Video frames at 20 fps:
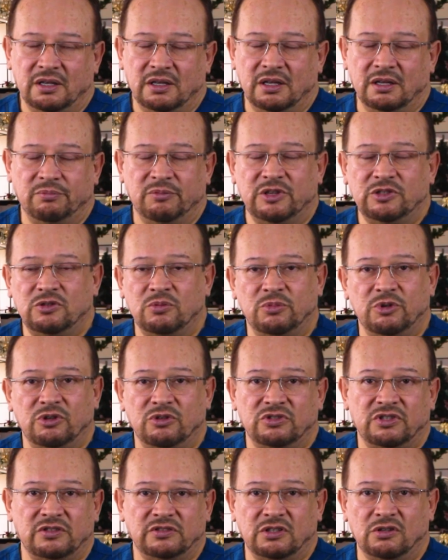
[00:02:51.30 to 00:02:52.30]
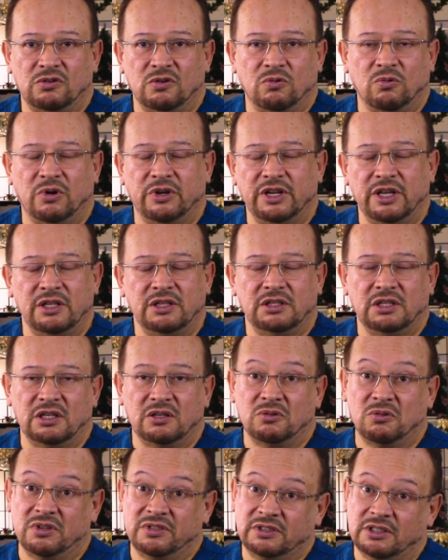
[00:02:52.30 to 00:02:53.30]
Eh, más o menos hasta los 40
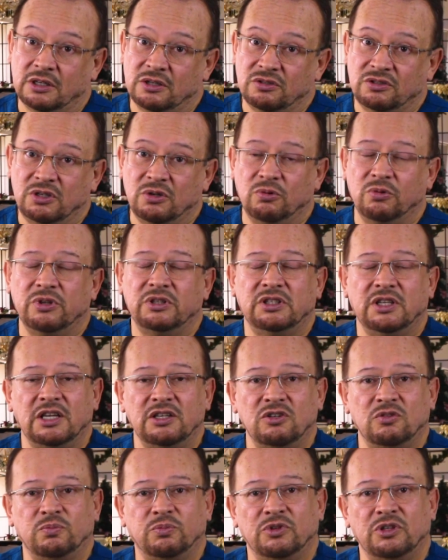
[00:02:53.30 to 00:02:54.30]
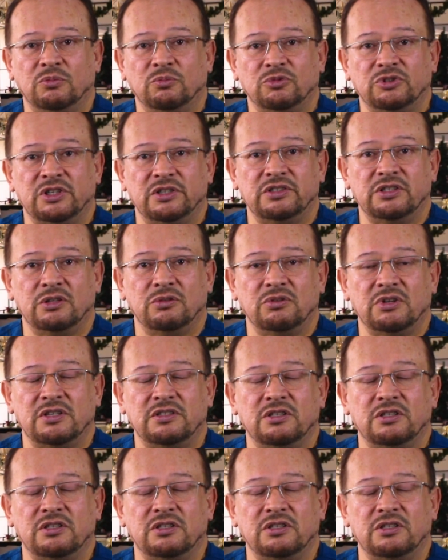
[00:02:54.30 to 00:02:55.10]
o hasta los 50 años podemos hacer una